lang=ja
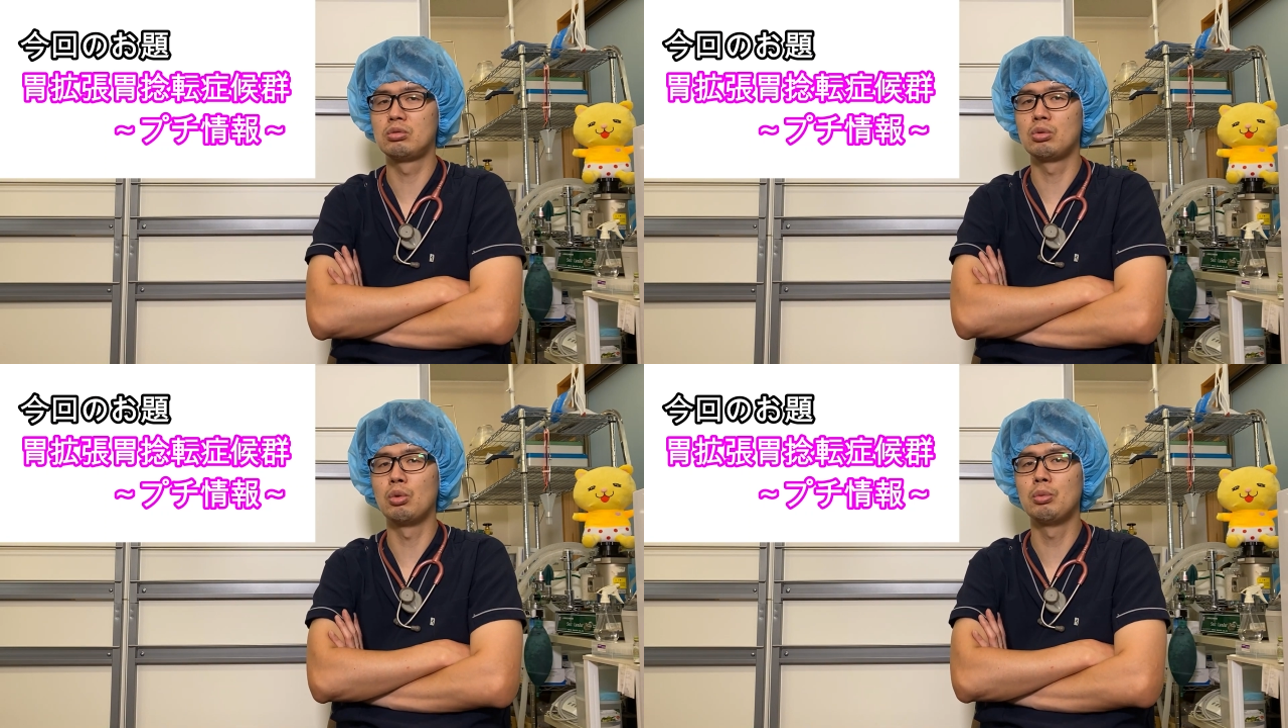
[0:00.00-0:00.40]

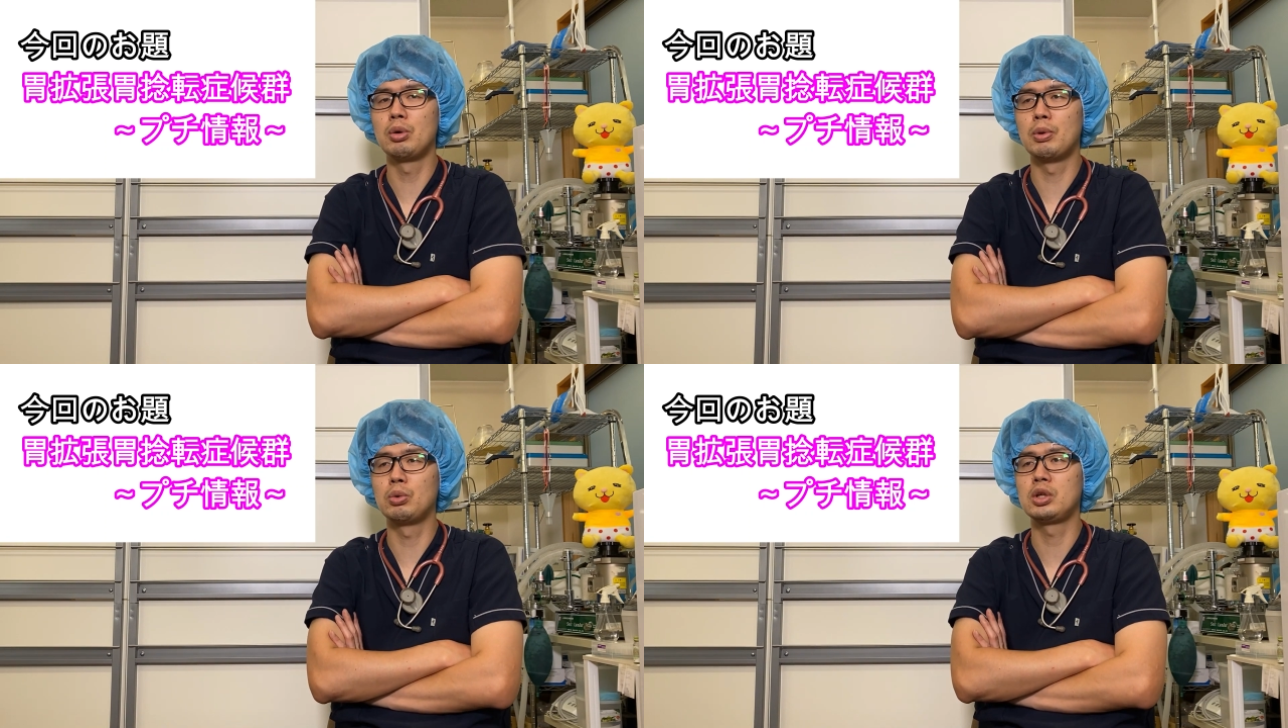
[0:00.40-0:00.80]
と思
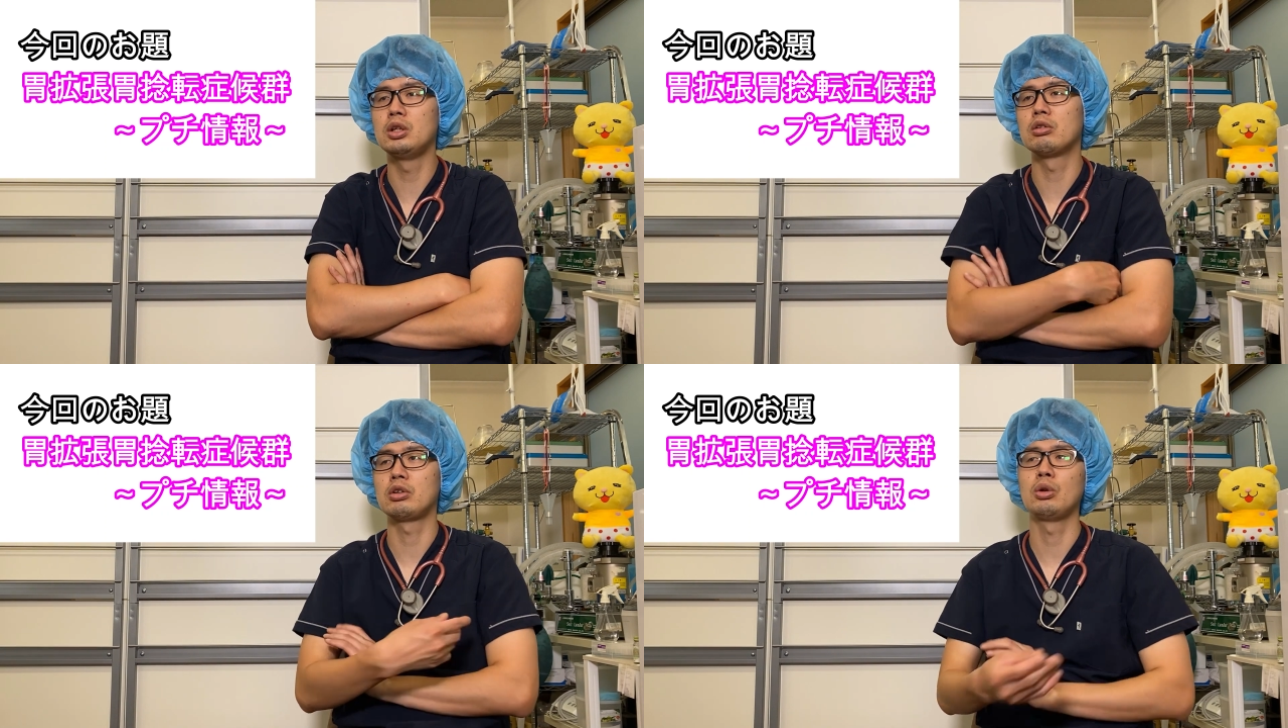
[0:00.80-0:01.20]
えば大き
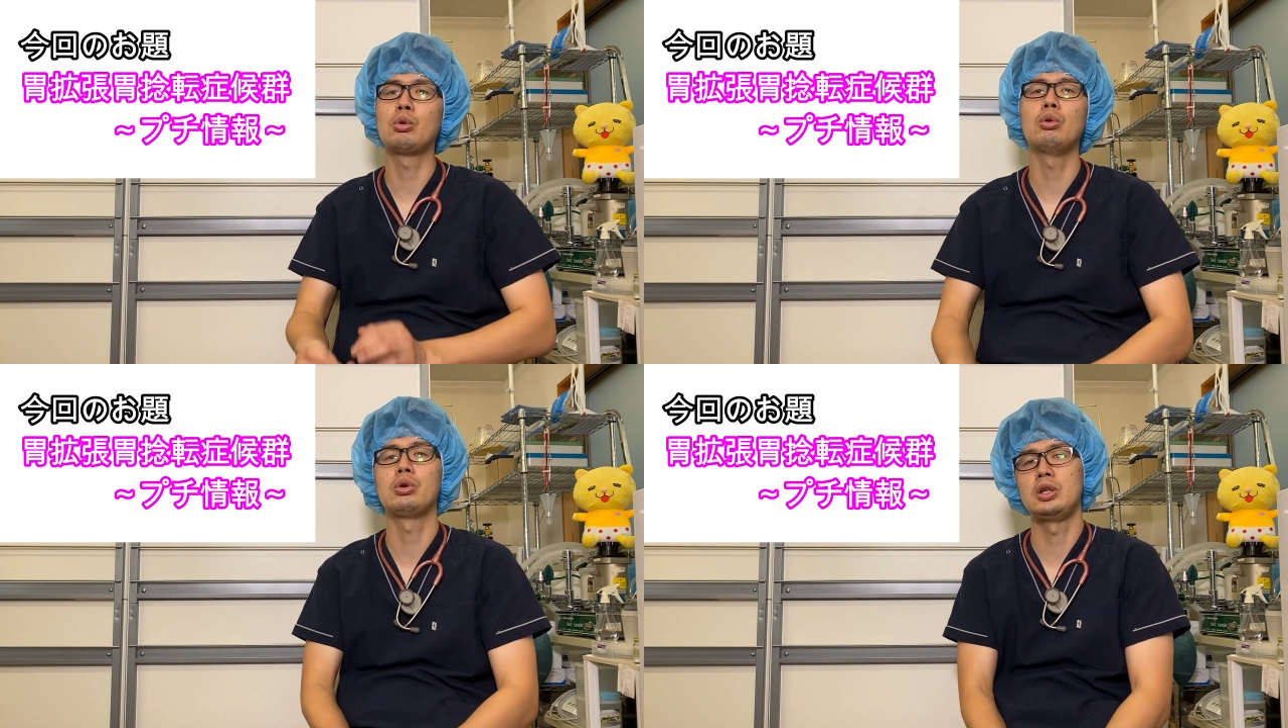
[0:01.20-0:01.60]
いですけど
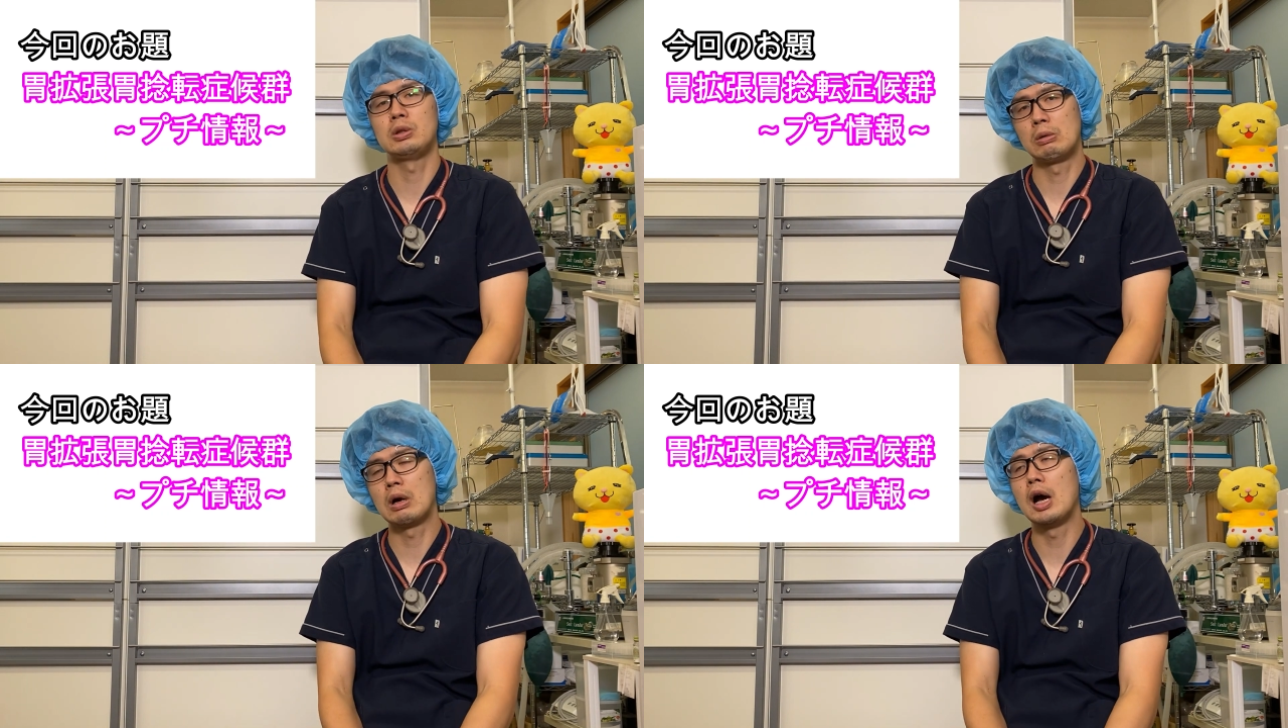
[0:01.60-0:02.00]

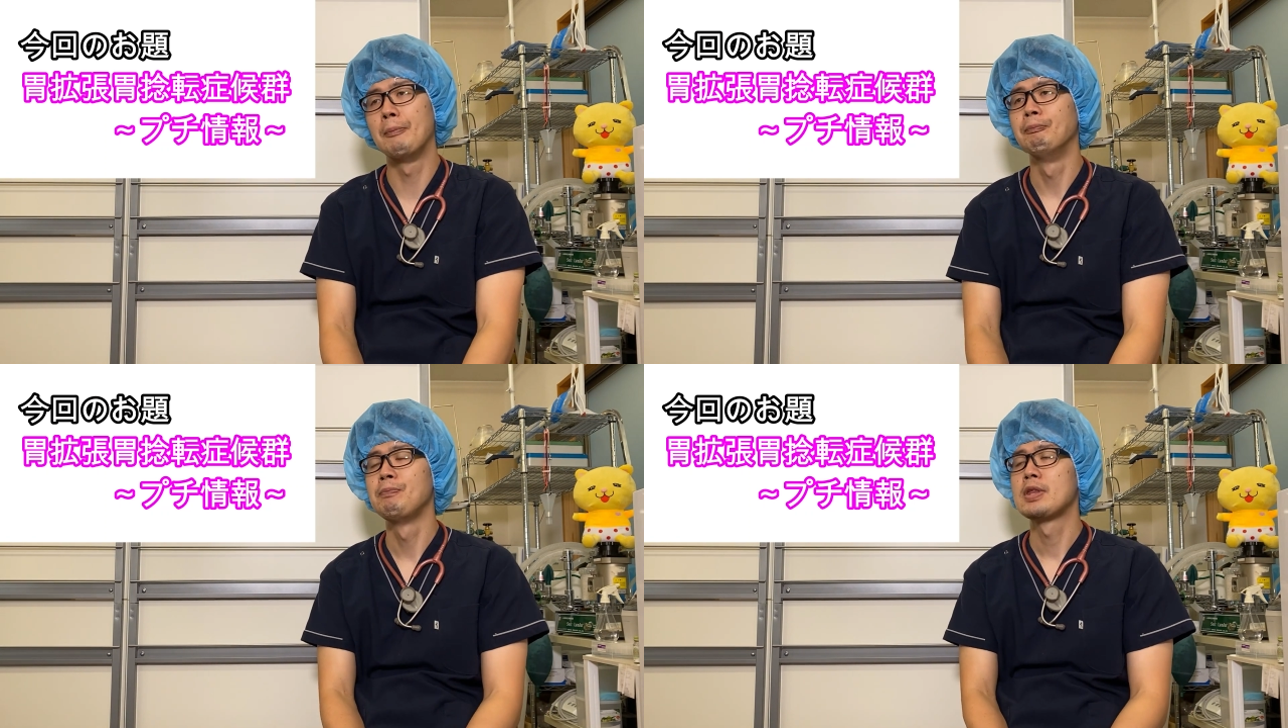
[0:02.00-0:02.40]
コーギーとか